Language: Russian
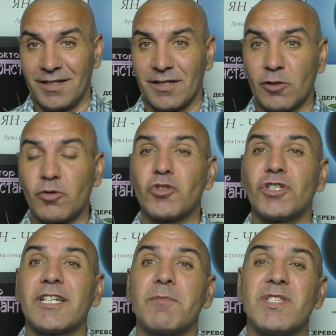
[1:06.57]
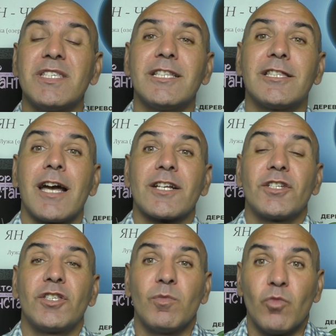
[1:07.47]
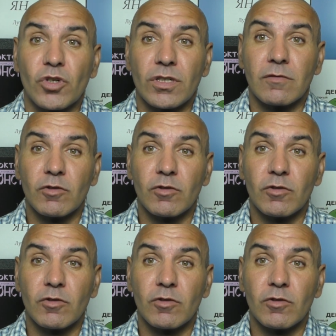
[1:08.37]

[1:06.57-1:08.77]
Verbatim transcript: которую человек объяснить также не может.